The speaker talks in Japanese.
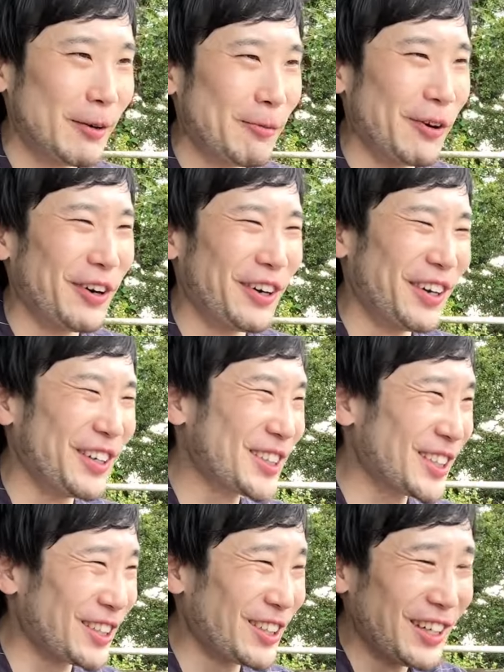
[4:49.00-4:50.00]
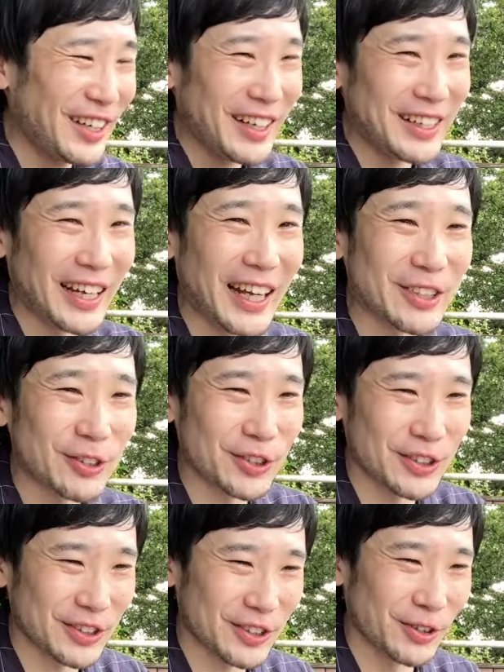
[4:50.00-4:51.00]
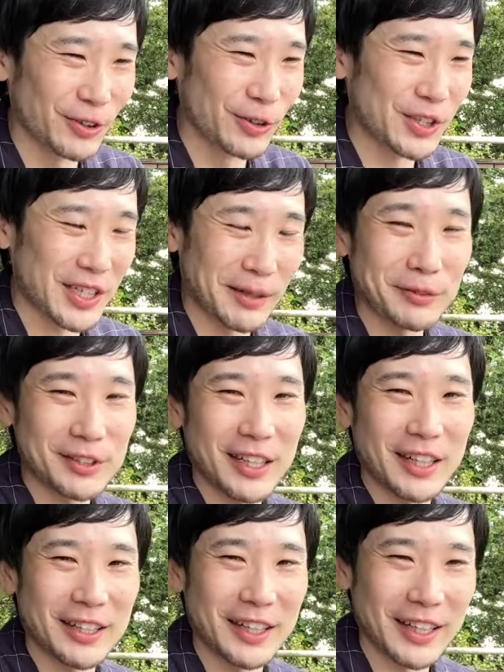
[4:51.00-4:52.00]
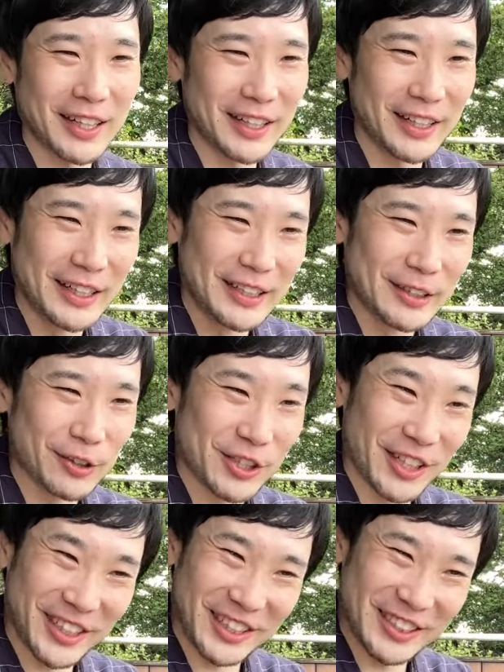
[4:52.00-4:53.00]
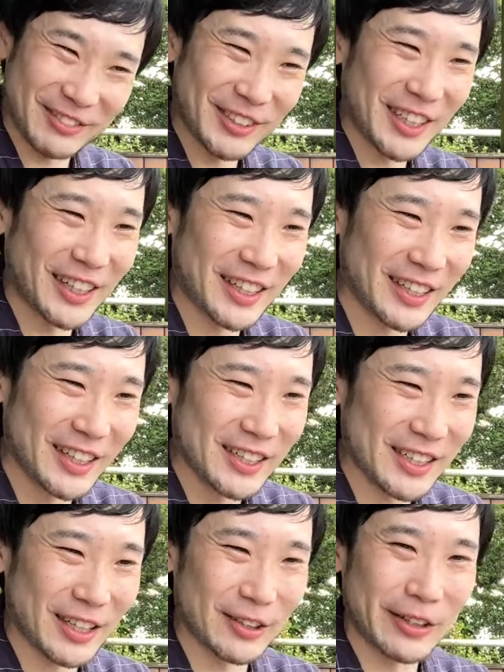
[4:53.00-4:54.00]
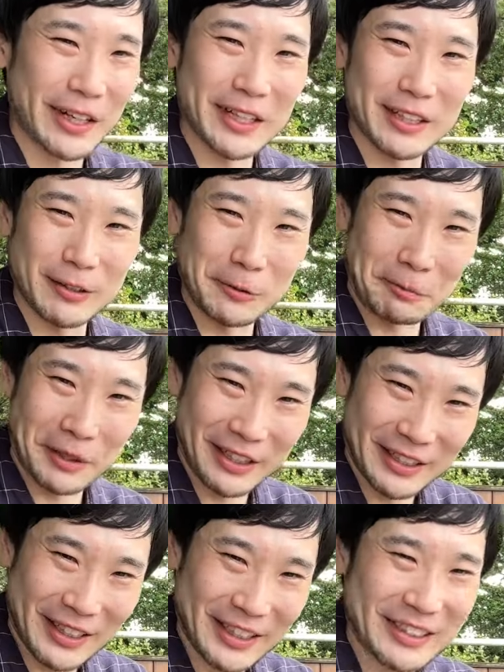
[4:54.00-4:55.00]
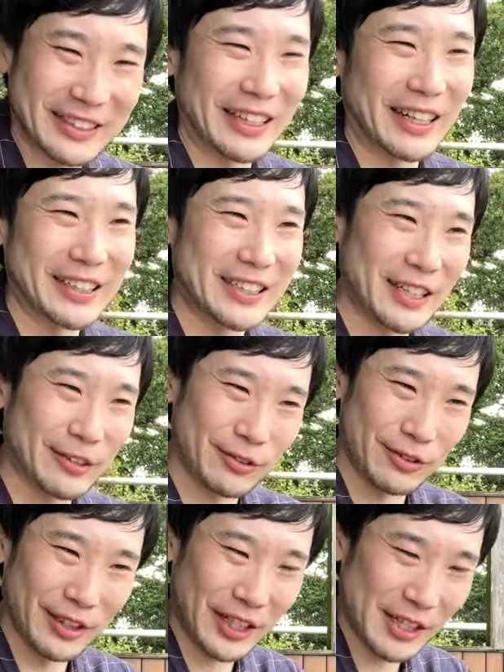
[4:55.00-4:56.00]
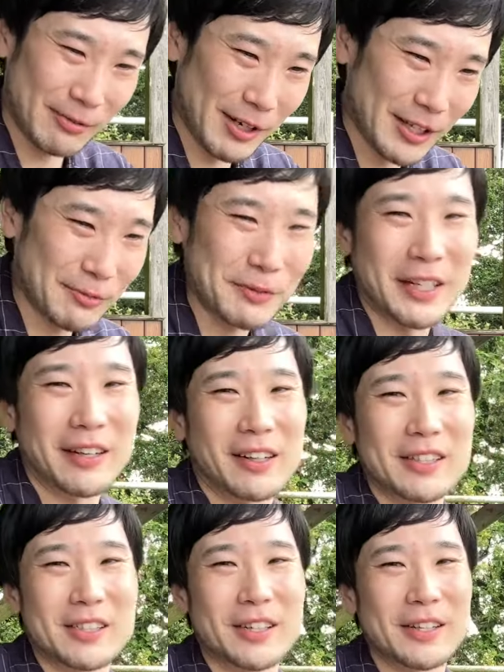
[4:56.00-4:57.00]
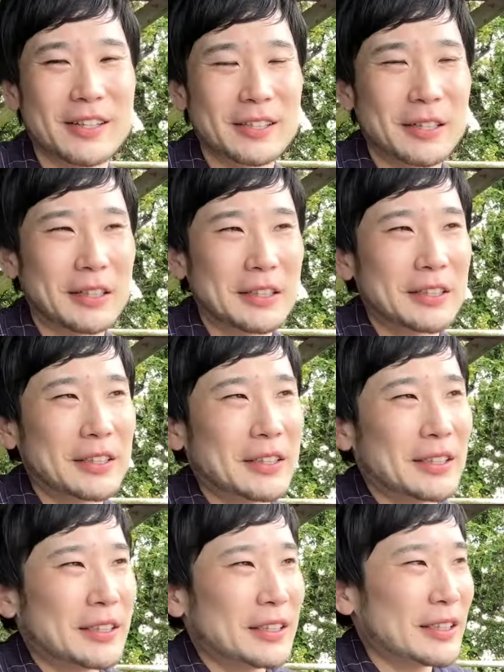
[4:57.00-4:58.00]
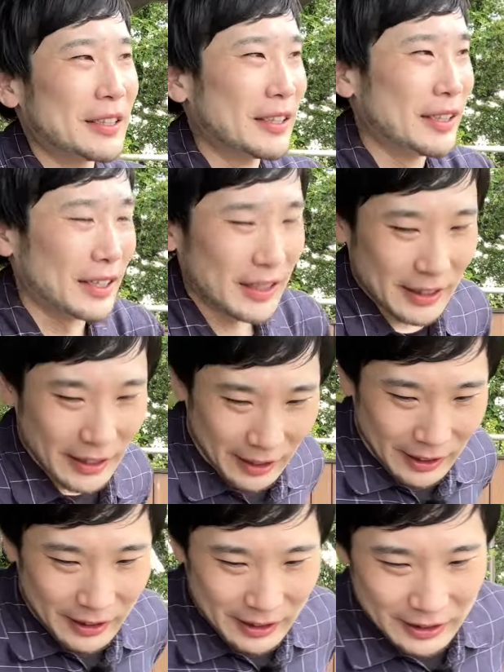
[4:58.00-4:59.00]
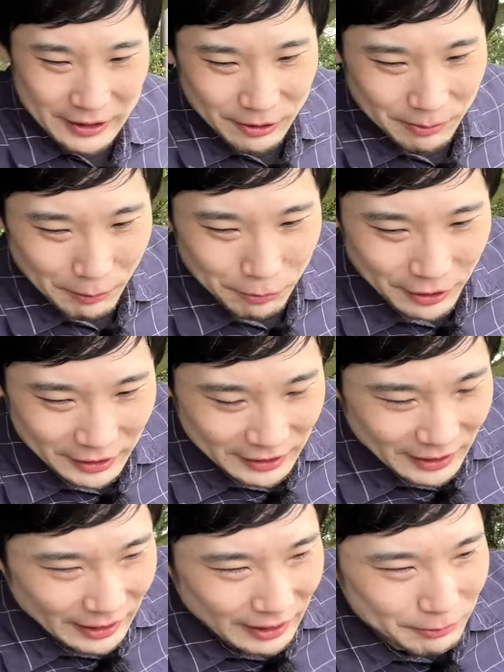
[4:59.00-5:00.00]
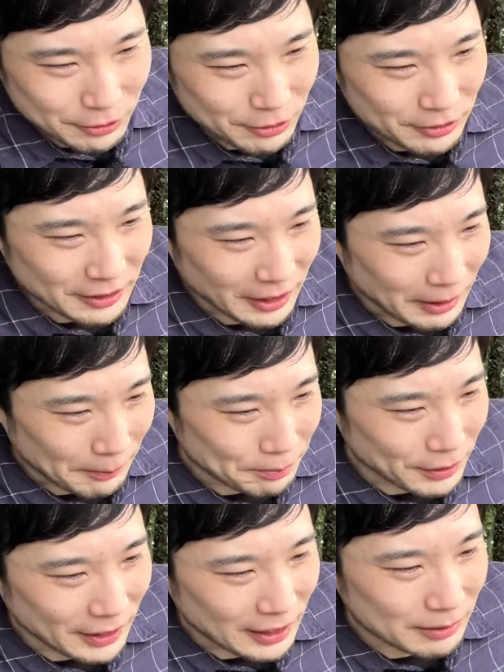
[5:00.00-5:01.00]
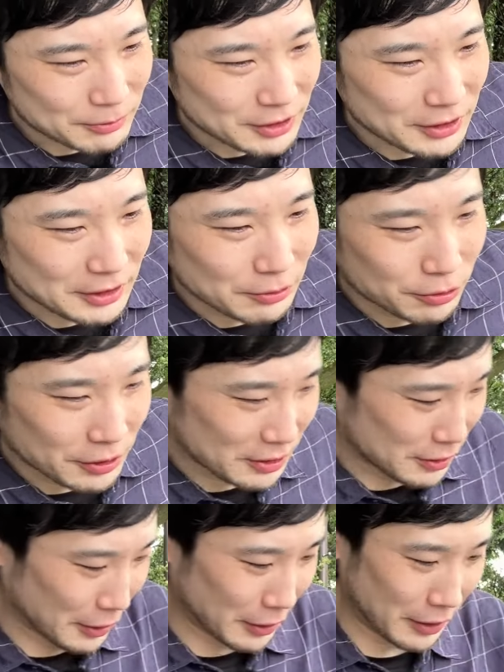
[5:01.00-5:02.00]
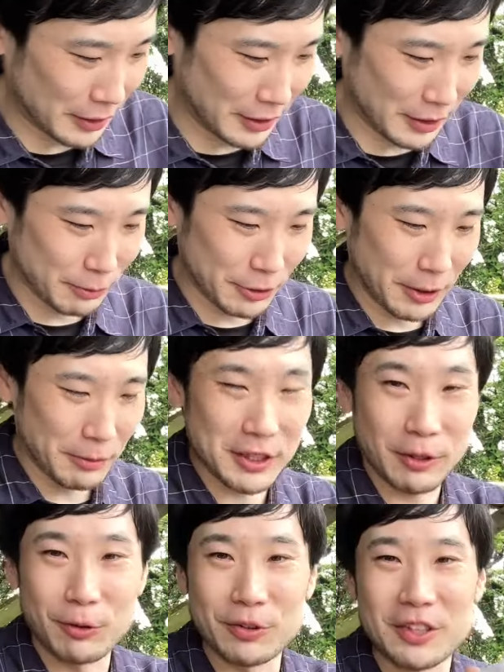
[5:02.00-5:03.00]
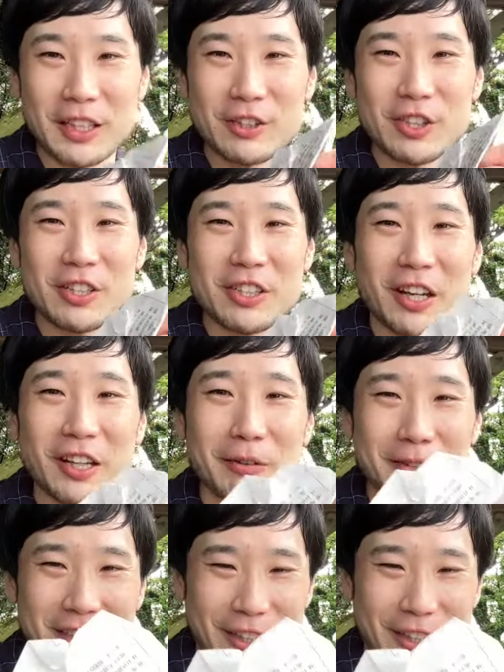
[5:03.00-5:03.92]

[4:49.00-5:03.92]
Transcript: もうその大洞窟のおっちゃんもさなんか「こちらです」みたいな「チケットはい600円です」「はいじゃあお願いします」みたいな感じで、えー、なんかそういえばもらったな紙をなんかペラ紙をですね、えー、もらいましたこんなくしゃくしゃになってますけ